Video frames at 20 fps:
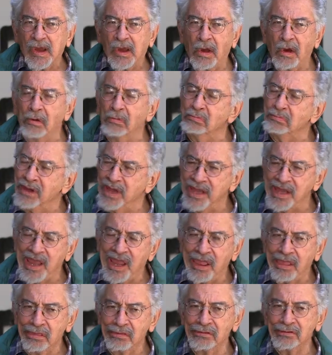
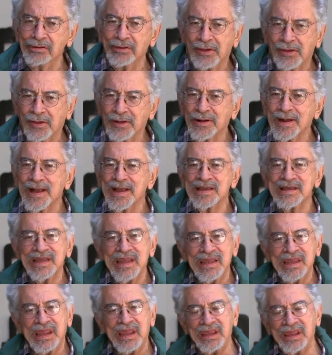combinado con
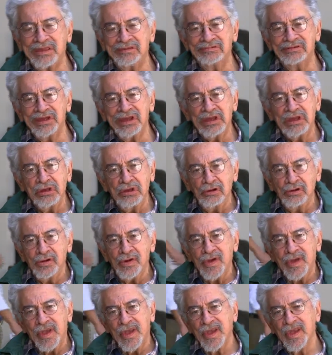escenas de ficción